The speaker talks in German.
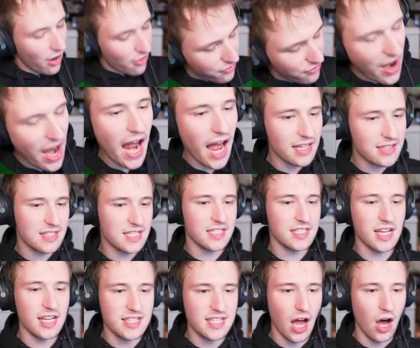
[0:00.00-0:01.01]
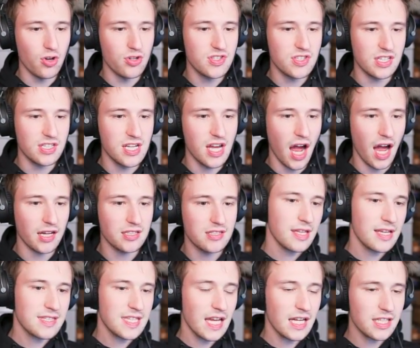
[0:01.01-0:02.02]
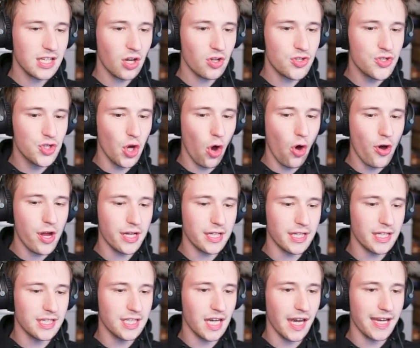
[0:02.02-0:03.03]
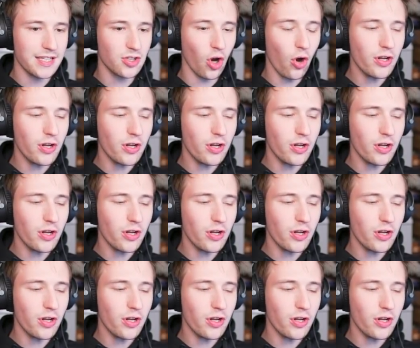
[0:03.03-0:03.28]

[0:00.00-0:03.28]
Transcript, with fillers: Wer hat sich das ausgedacht? Das hätte ich auch so hingekriegt,